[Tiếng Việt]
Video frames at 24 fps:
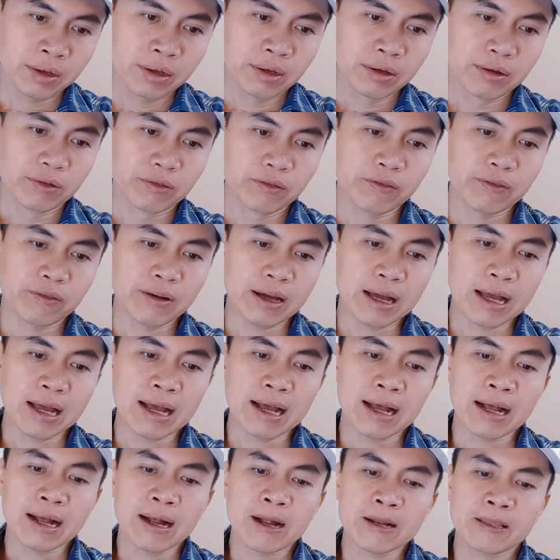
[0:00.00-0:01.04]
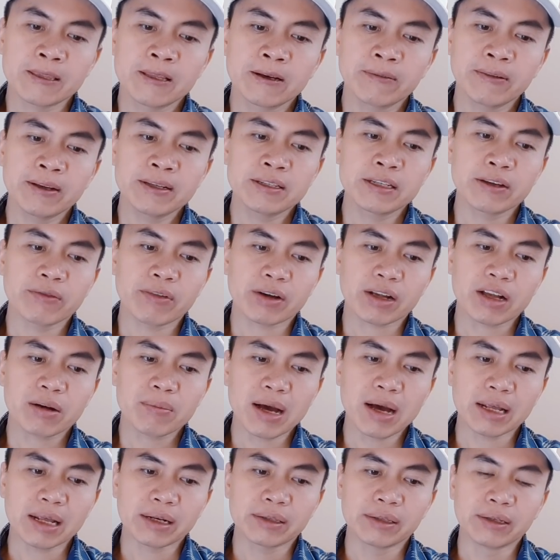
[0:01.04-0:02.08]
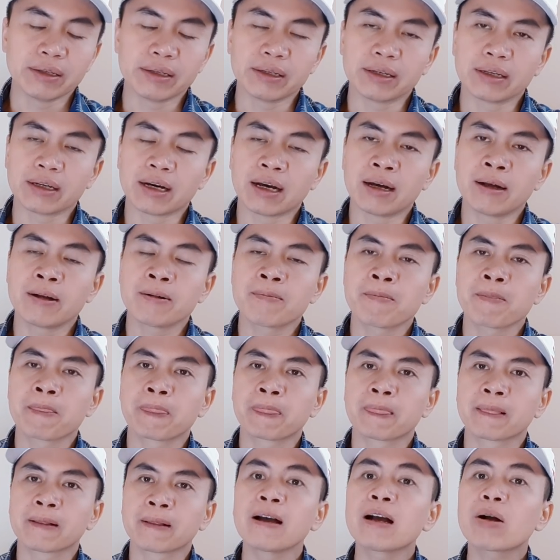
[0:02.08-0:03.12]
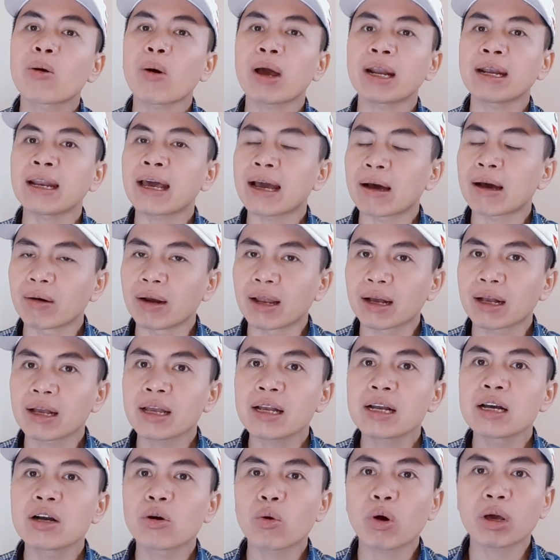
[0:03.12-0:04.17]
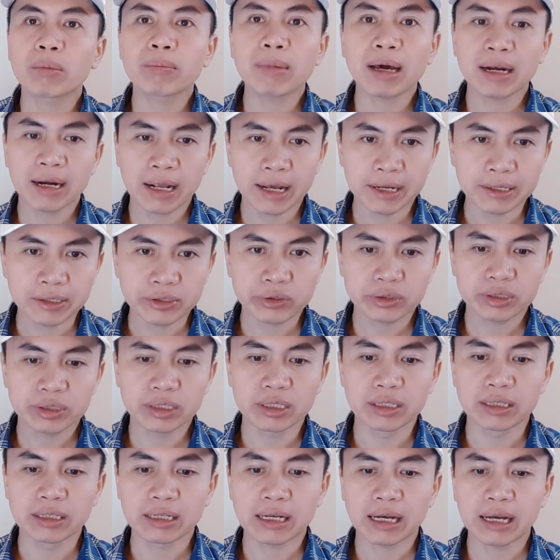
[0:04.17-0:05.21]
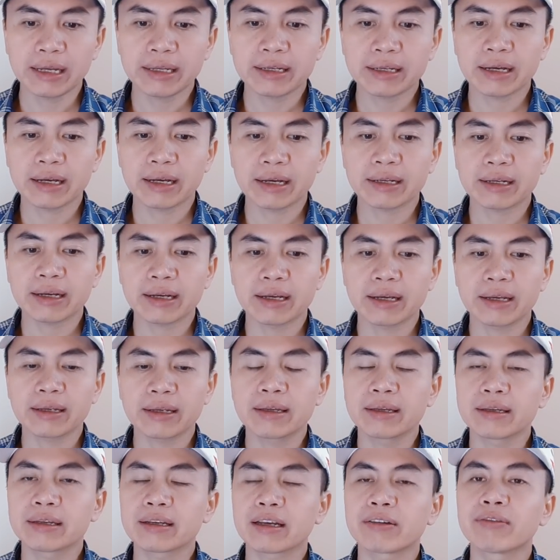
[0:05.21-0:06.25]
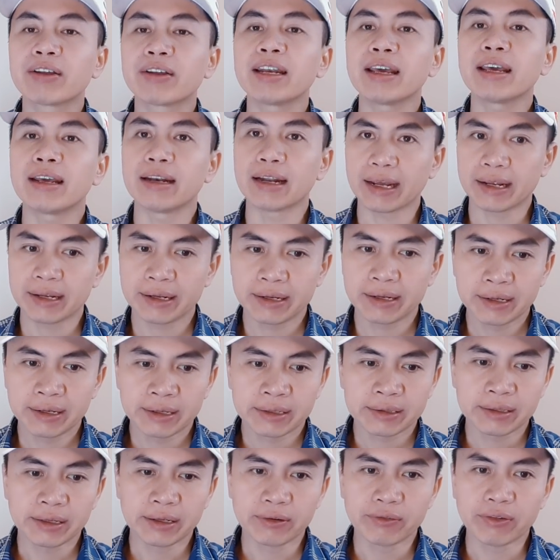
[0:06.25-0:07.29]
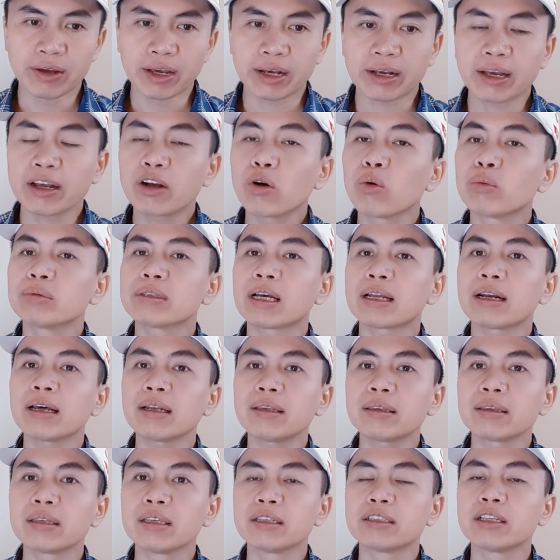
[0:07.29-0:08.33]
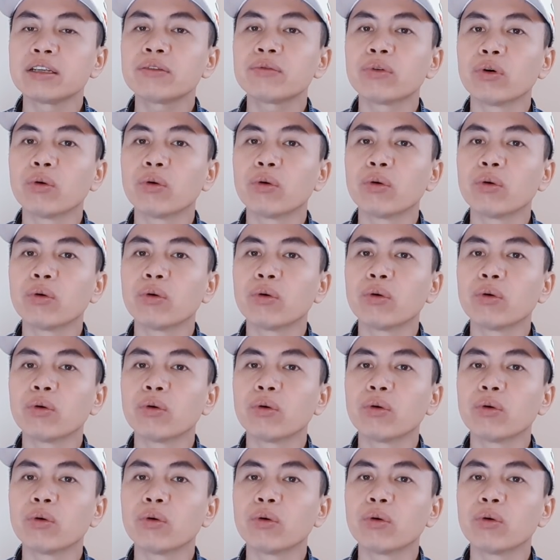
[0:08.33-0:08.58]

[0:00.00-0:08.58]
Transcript: và thưa với anh chị và các bạn thì à, cơ quan nào là cái cơ quan ban hành cho từng cái cái cái cái vấn đề này thì về cái khung giá đất thì chính phủ